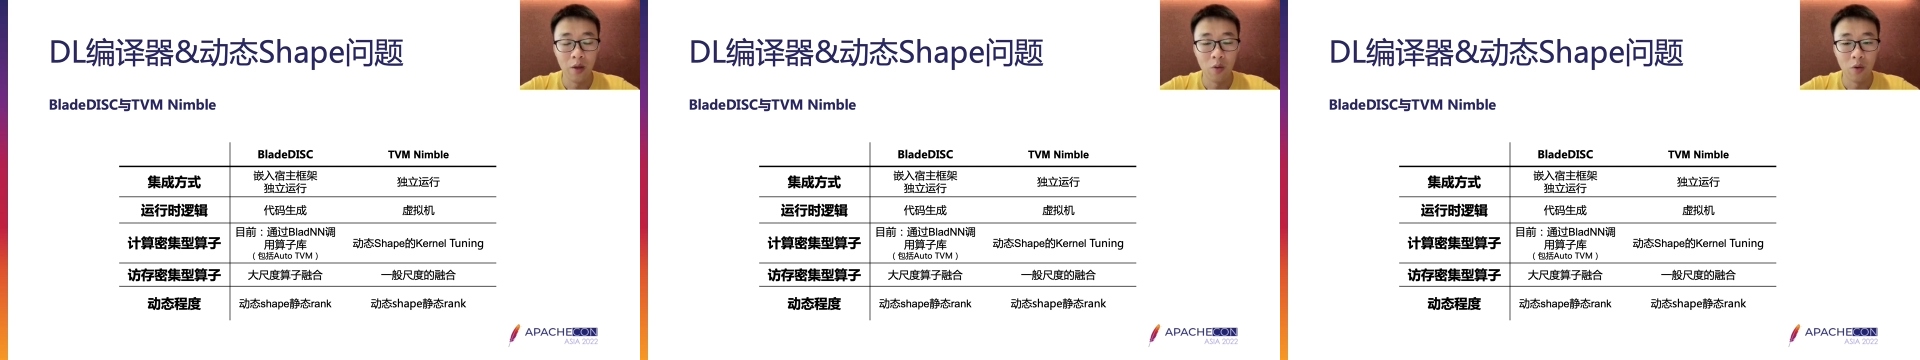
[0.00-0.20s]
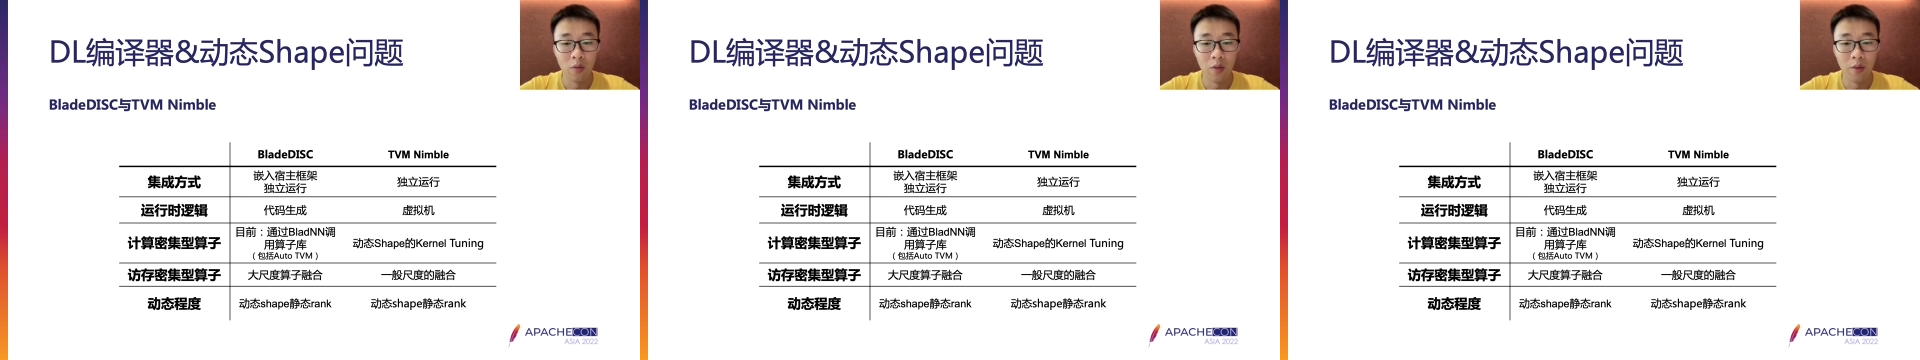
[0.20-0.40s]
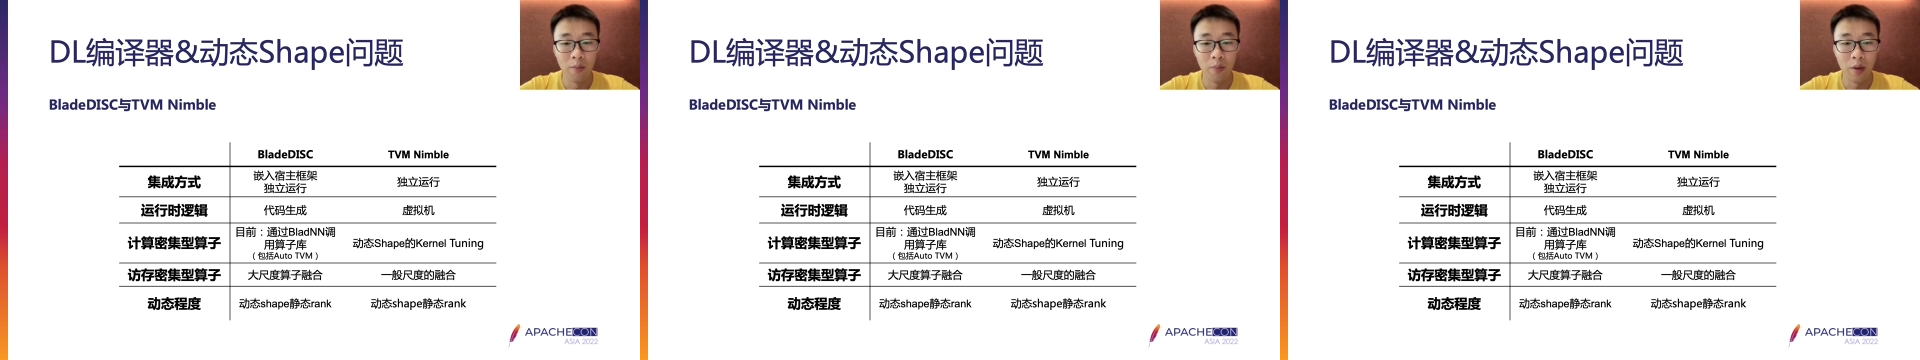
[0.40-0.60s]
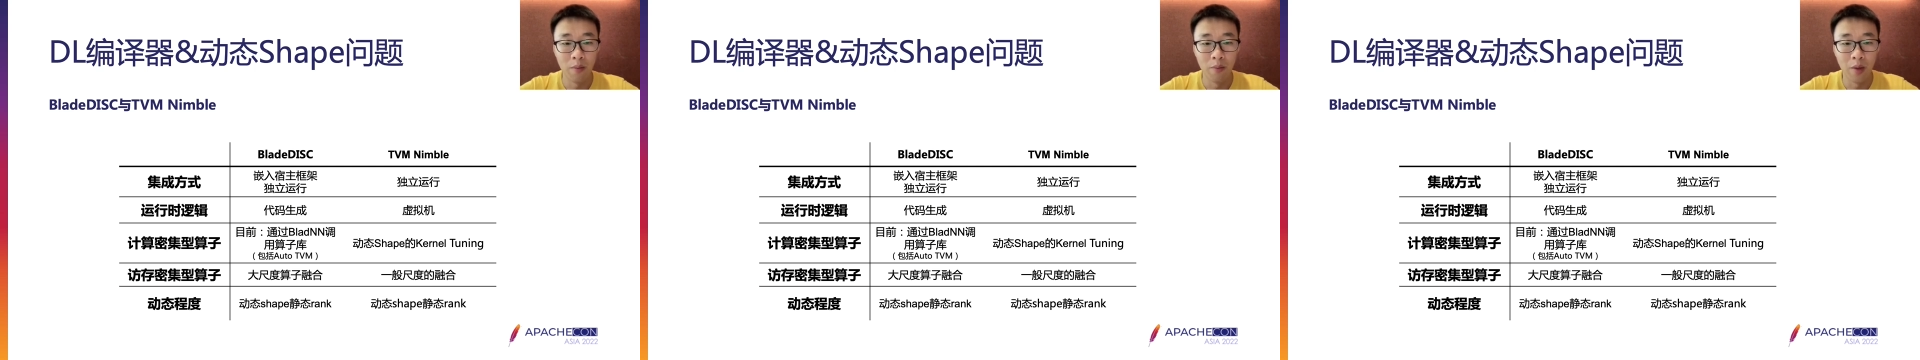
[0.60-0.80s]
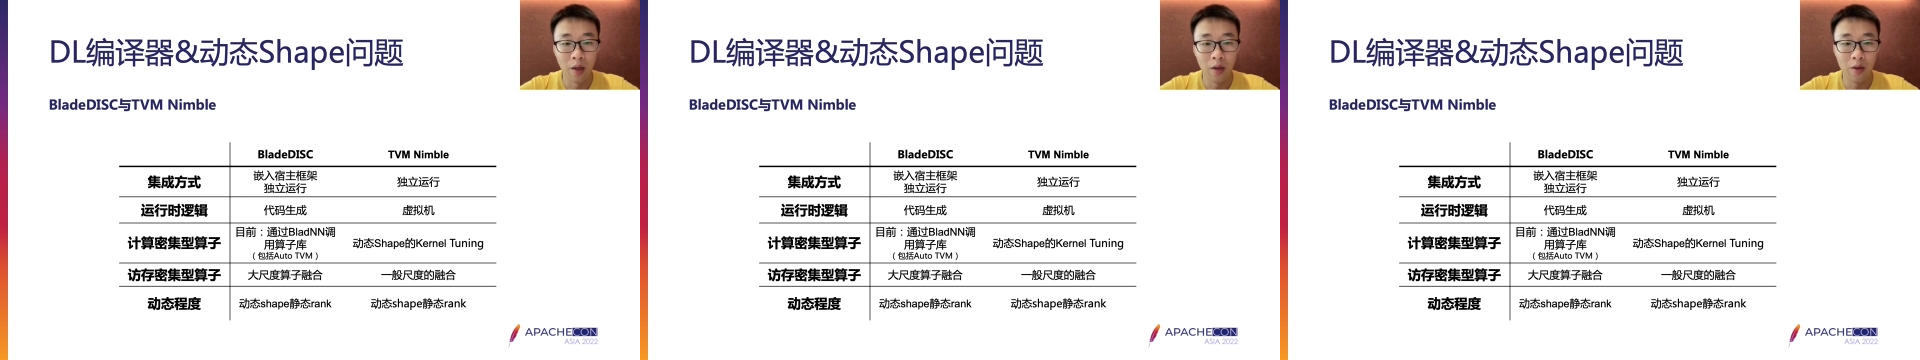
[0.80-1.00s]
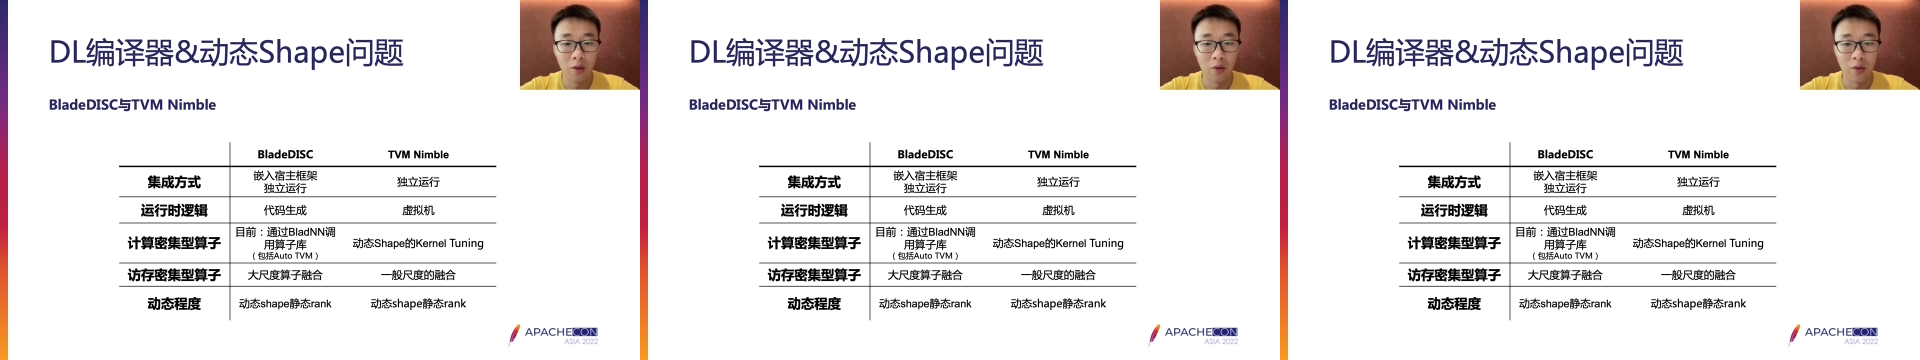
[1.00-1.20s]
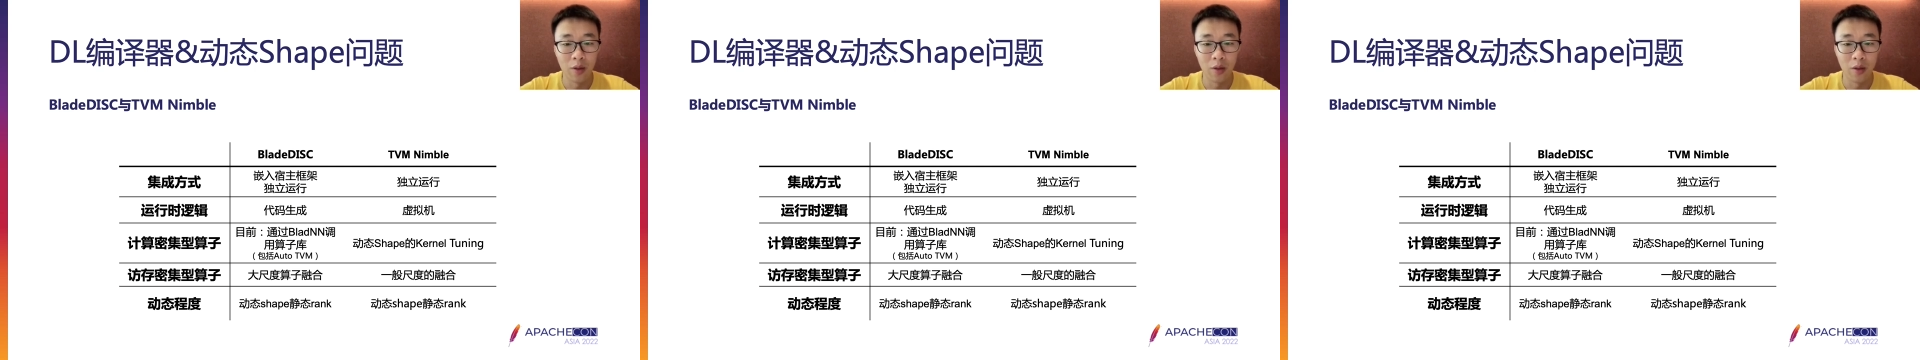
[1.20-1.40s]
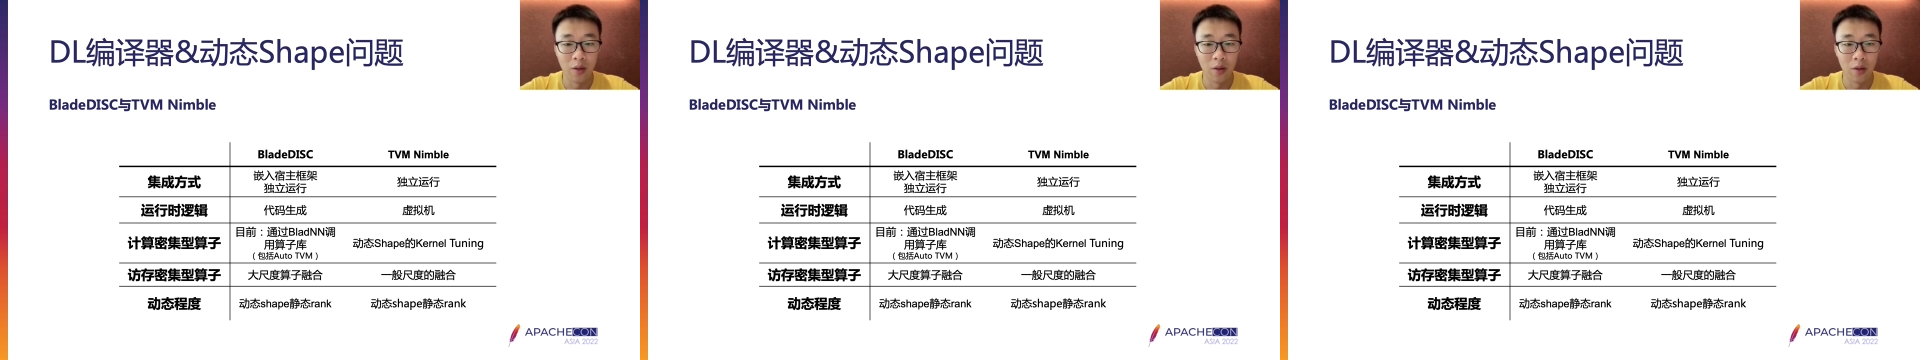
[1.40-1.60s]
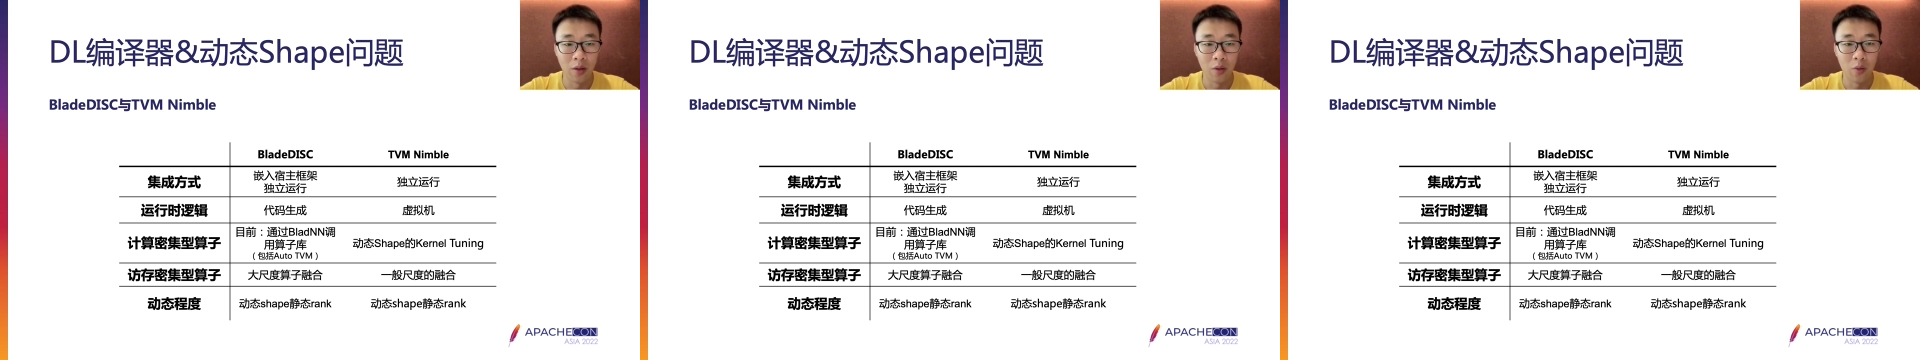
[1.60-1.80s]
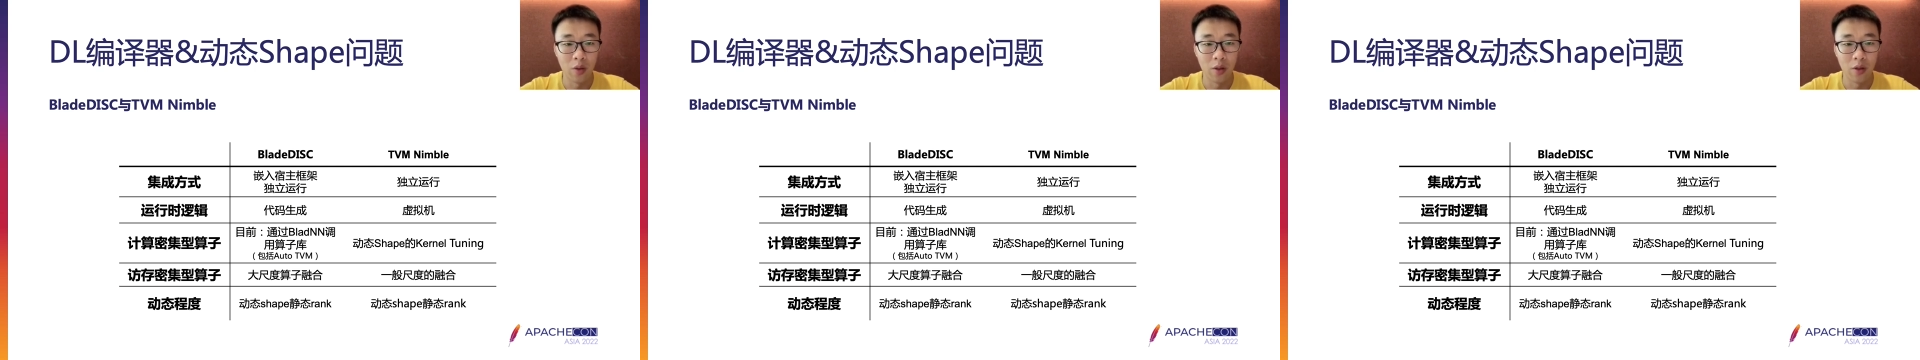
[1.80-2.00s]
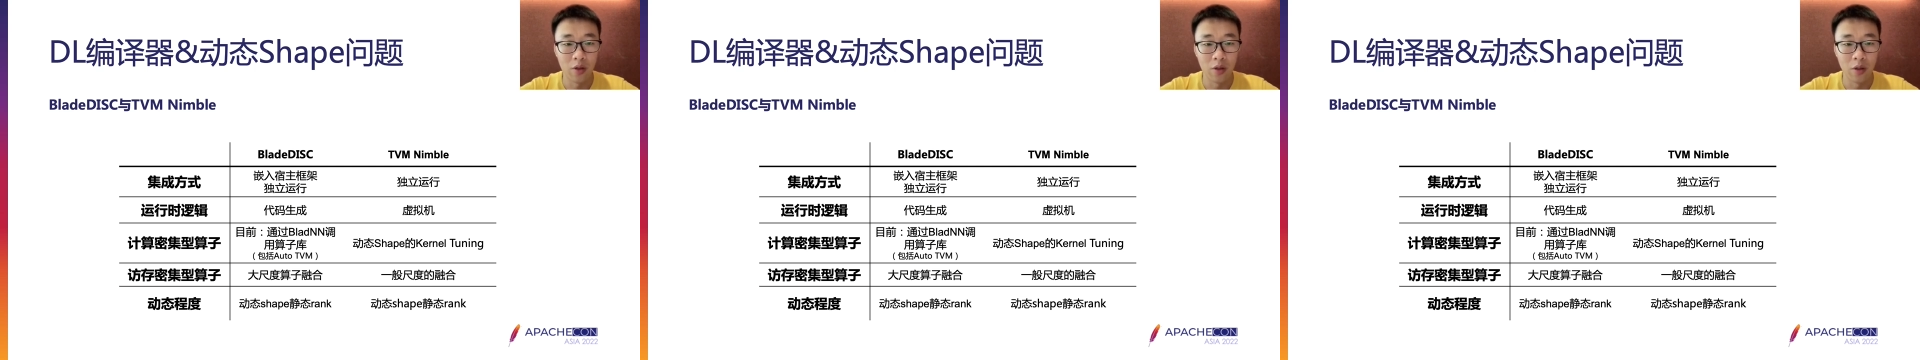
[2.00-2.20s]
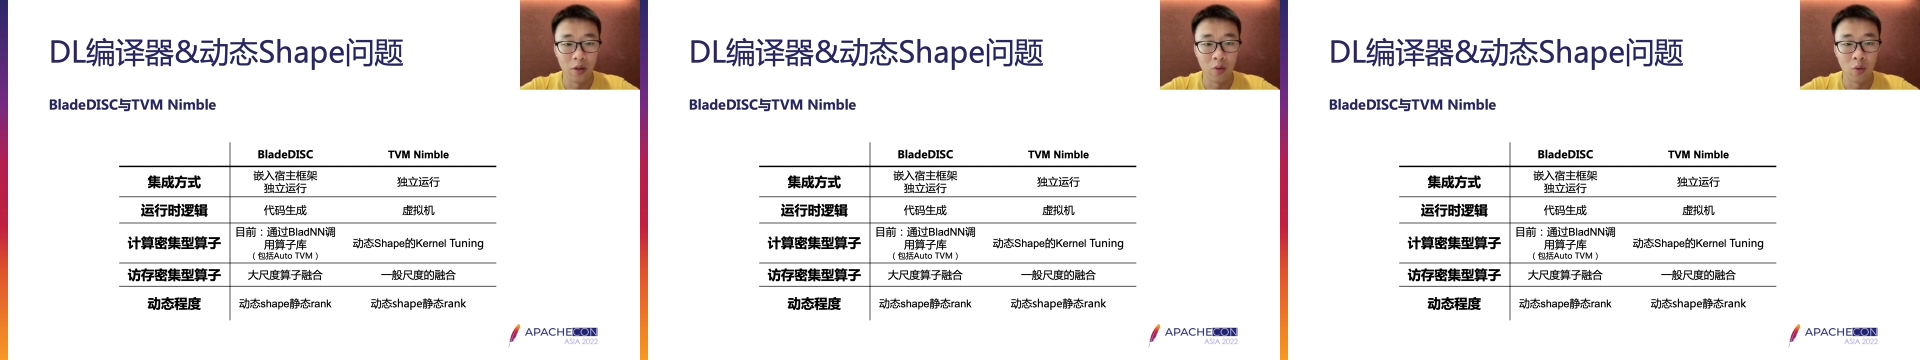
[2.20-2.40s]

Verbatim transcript: 我们并没有一个运行时，